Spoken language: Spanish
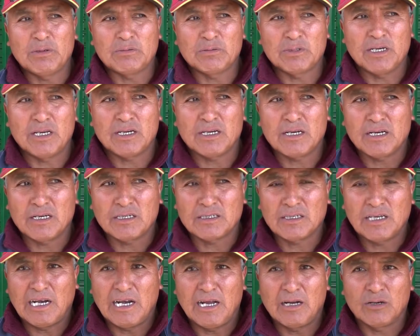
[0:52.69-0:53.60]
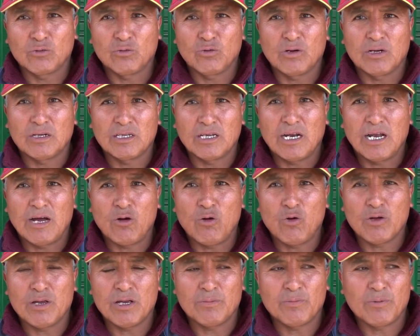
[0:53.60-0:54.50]
vamos a llegar hasta la altura de La
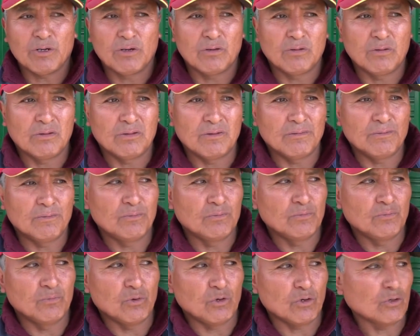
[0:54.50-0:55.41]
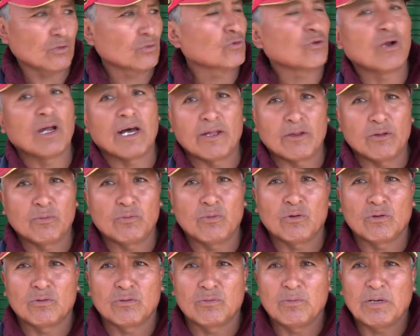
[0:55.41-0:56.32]
Joya, pero por otro lado,
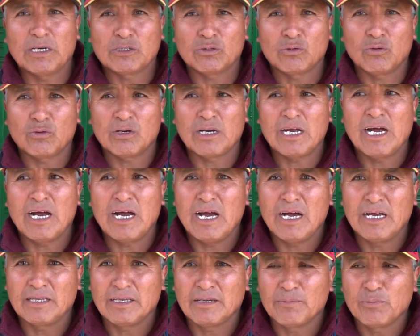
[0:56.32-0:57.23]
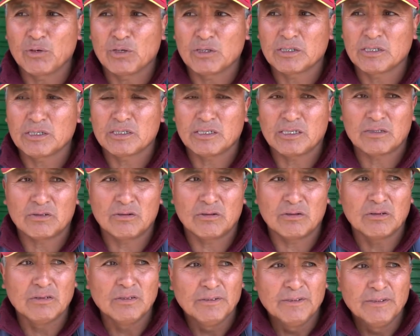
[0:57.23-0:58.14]
por Pasto Grande, por ese
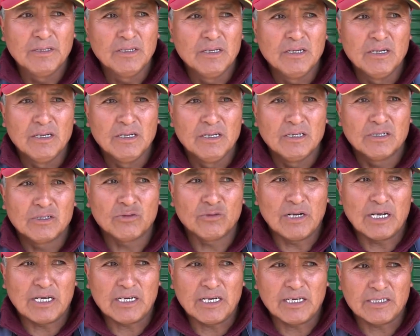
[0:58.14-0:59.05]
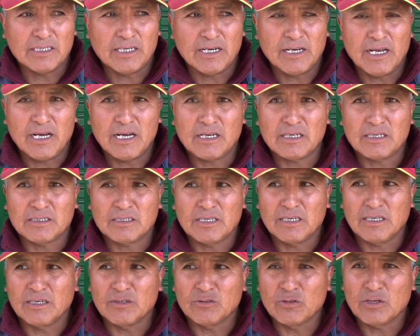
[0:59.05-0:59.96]
sector. Es una carrera que
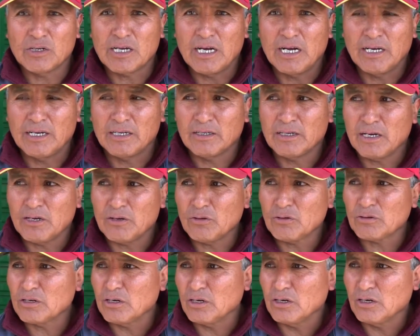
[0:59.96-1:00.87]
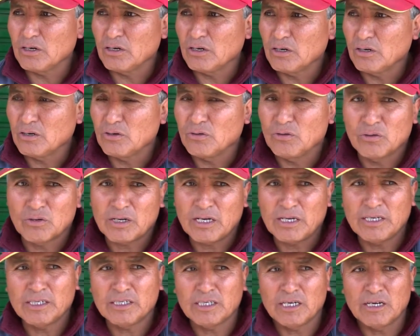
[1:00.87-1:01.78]
está dentro del calendario que
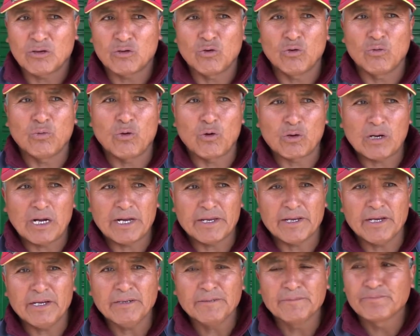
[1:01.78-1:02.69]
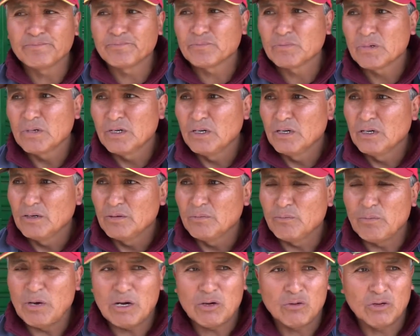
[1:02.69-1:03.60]
organiza el Club Ocaña
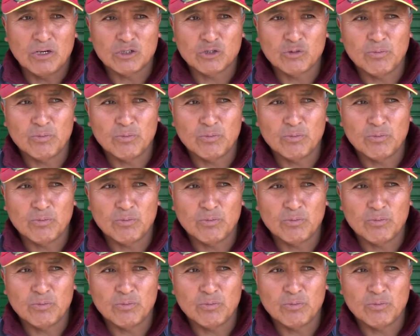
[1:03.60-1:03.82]
bajo la